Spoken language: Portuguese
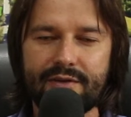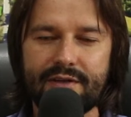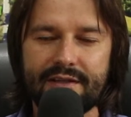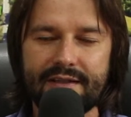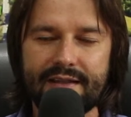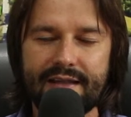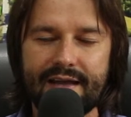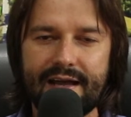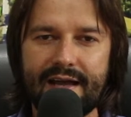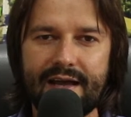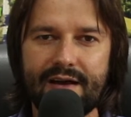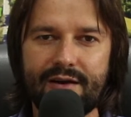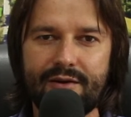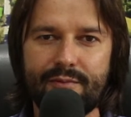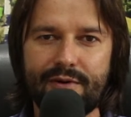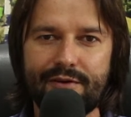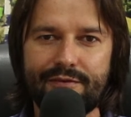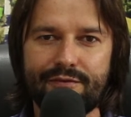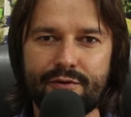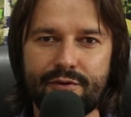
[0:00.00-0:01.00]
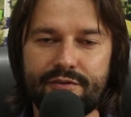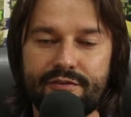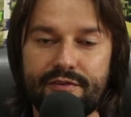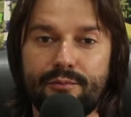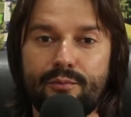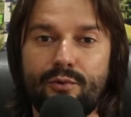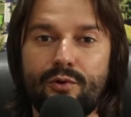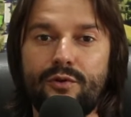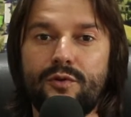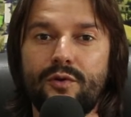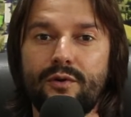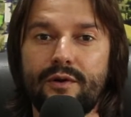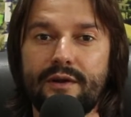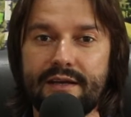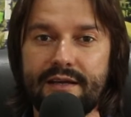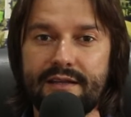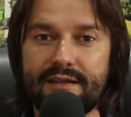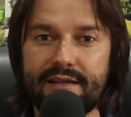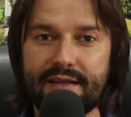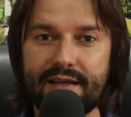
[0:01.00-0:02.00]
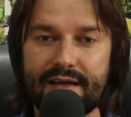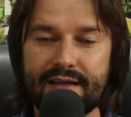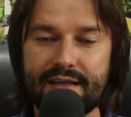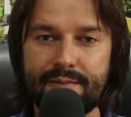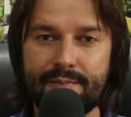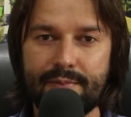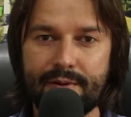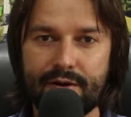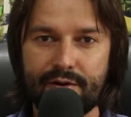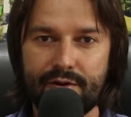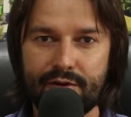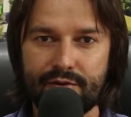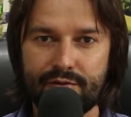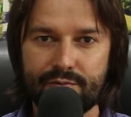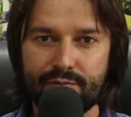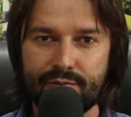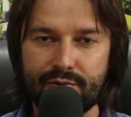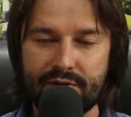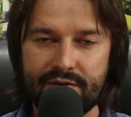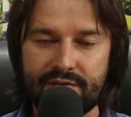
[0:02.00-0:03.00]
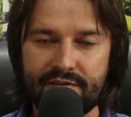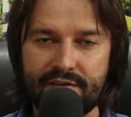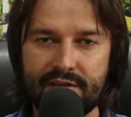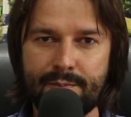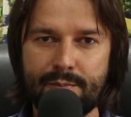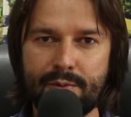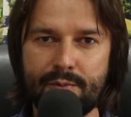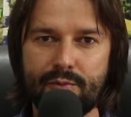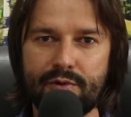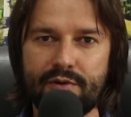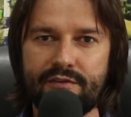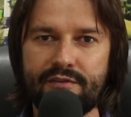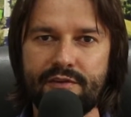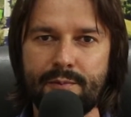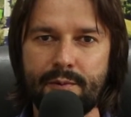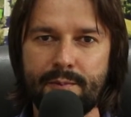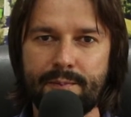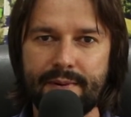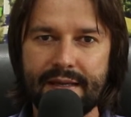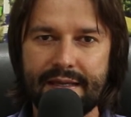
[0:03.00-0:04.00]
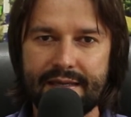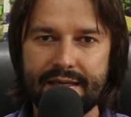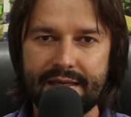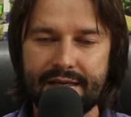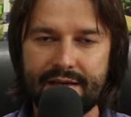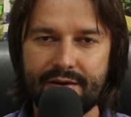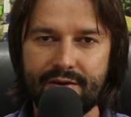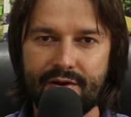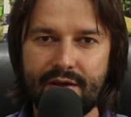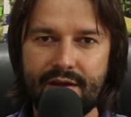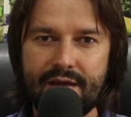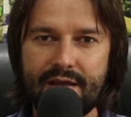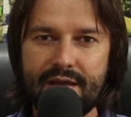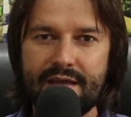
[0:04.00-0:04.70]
que dá uma força muito grande aqui para o nosso município, município pequeno,